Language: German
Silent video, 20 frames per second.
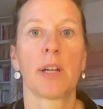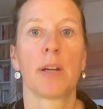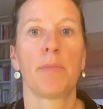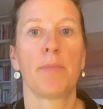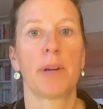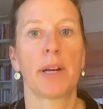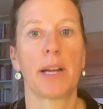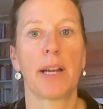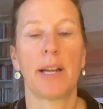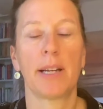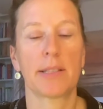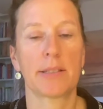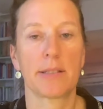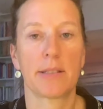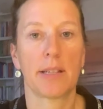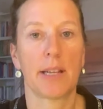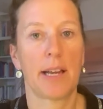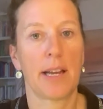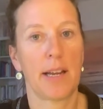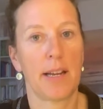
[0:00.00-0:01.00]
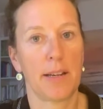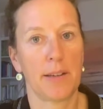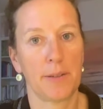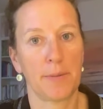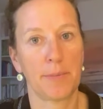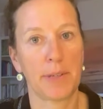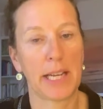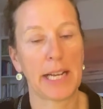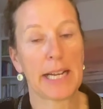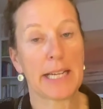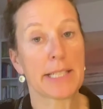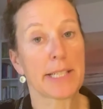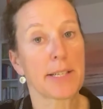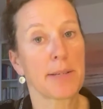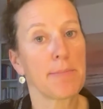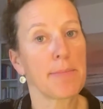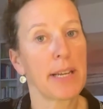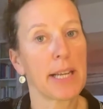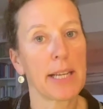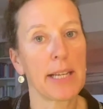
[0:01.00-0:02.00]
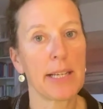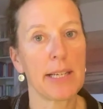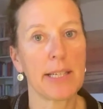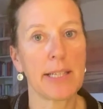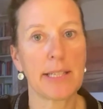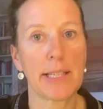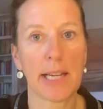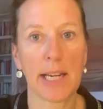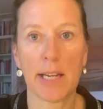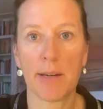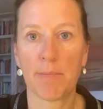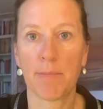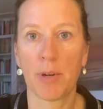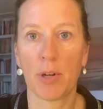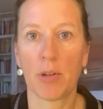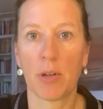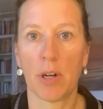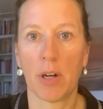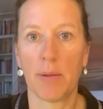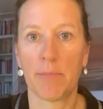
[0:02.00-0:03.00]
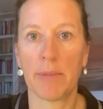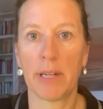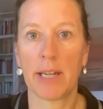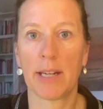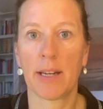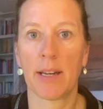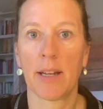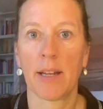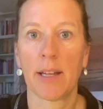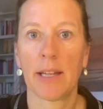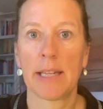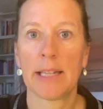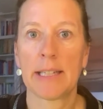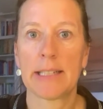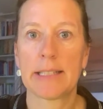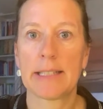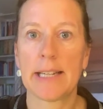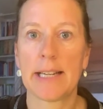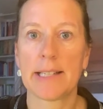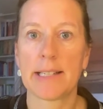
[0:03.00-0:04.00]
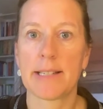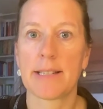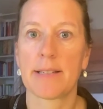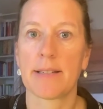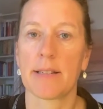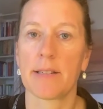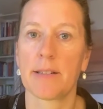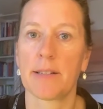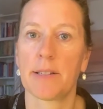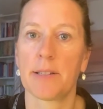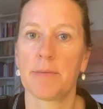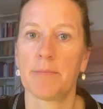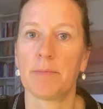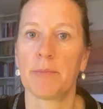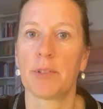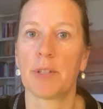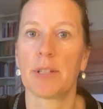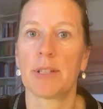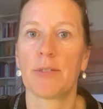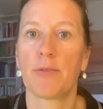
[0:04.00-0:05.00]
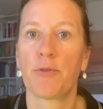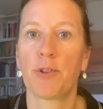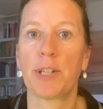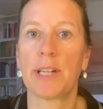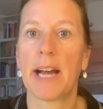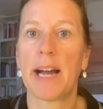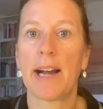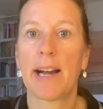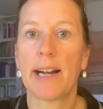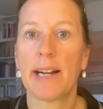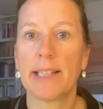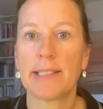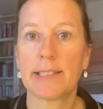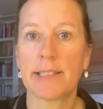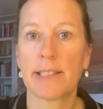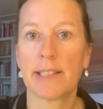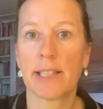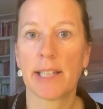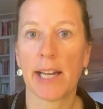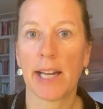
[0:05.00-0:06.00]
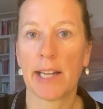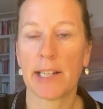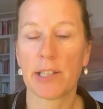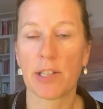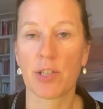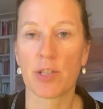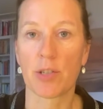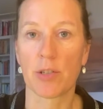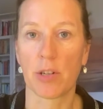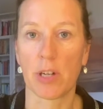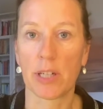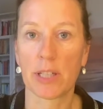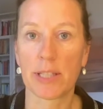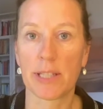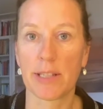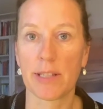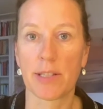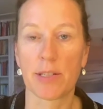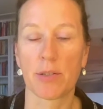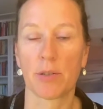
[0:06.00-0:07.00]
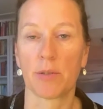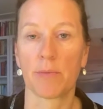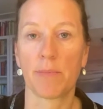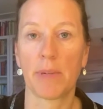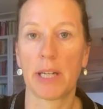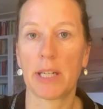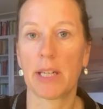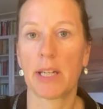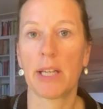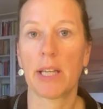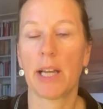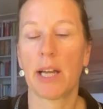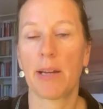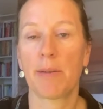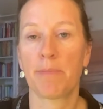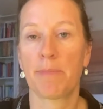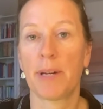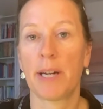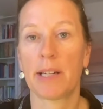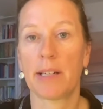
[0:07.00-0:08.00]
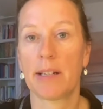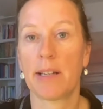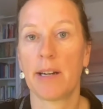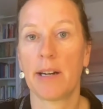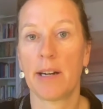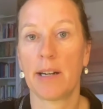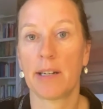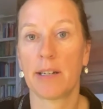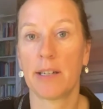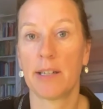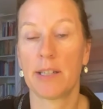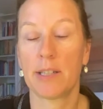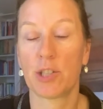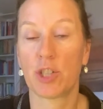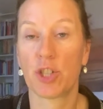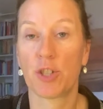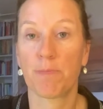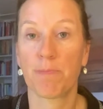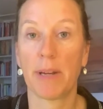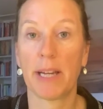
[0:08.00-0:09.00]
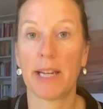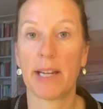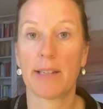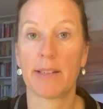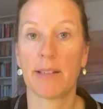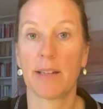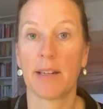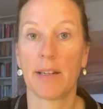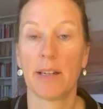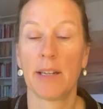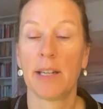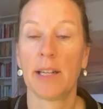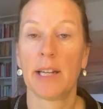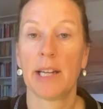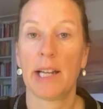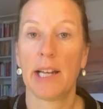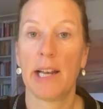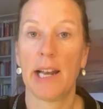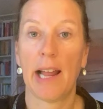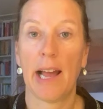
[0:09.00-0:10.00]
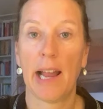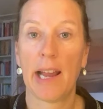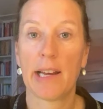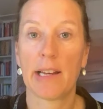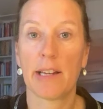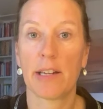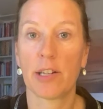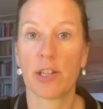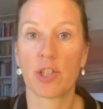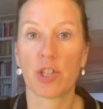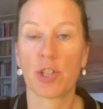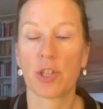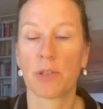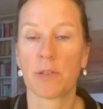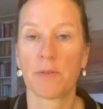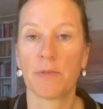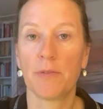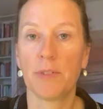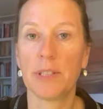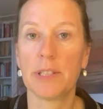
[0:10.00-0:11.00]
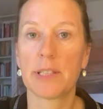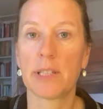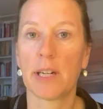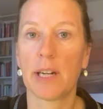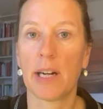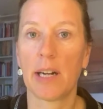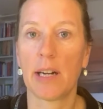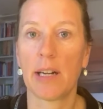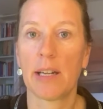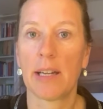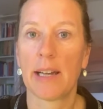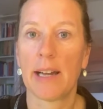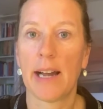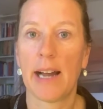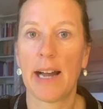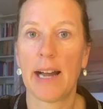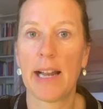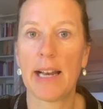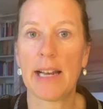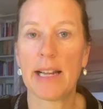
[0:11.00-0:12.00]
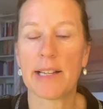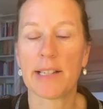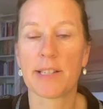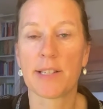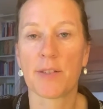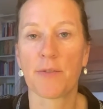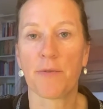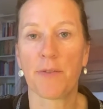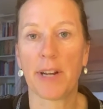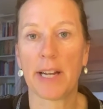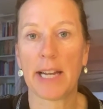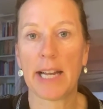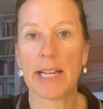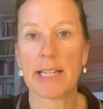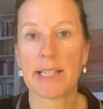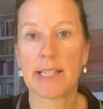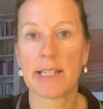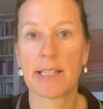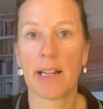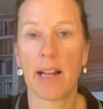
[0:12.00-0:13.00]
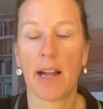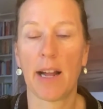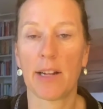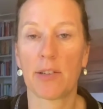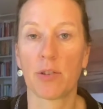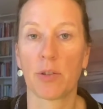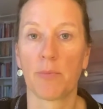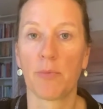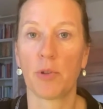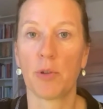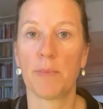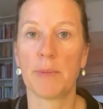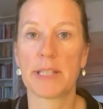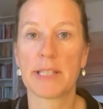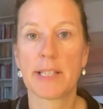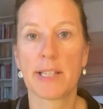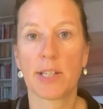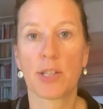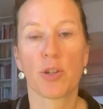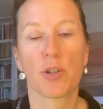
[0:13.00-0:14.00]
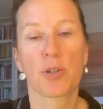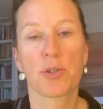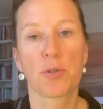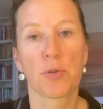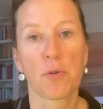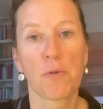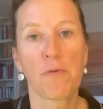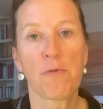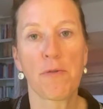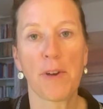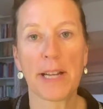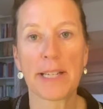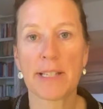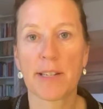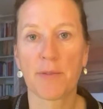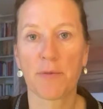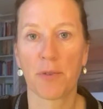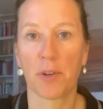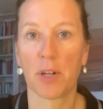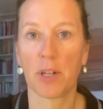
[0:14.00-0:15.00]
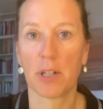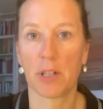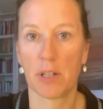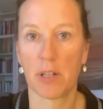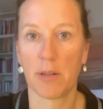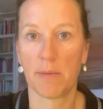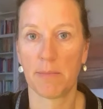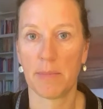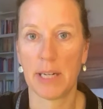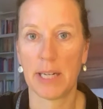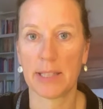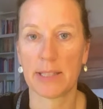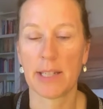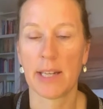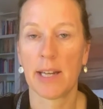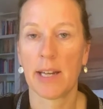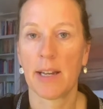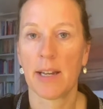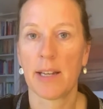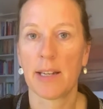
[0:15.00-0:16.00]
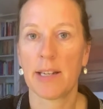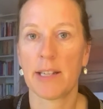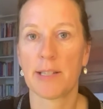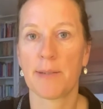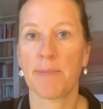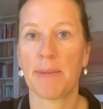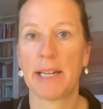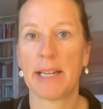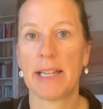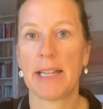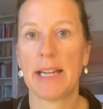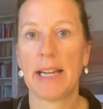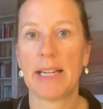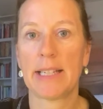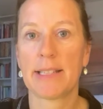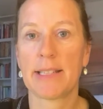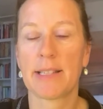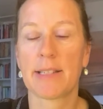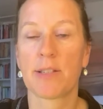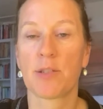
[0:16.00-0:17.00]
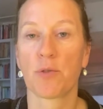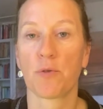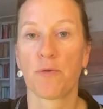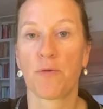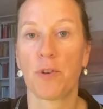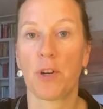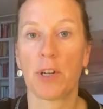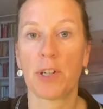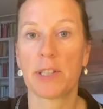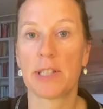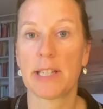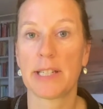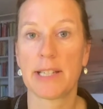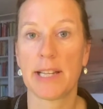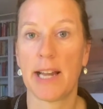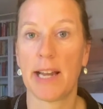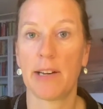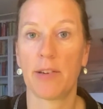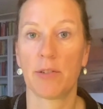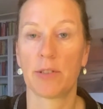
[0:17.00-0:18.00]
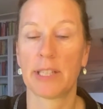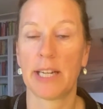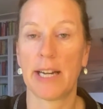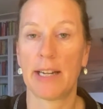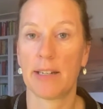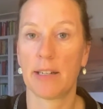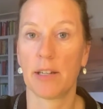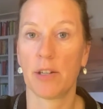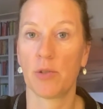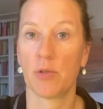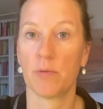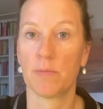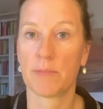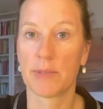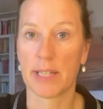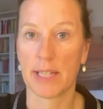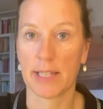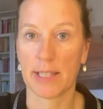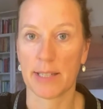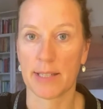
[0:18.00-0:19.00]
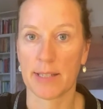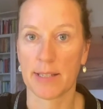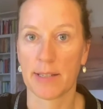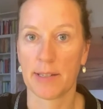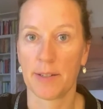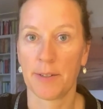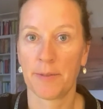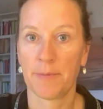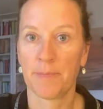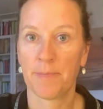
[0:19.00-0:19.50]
Man hat ähm, eine ganze Menge Ideen bekommen, dass ähm, für Nachhaltigkeit gesorgt ist und man nicht ein paar Tage später leider schon wieder alles vergessen hat, obwohl man sich doch so fest vorgenommen hat, dass man jetzt sofort das eine oder andere umsetzt.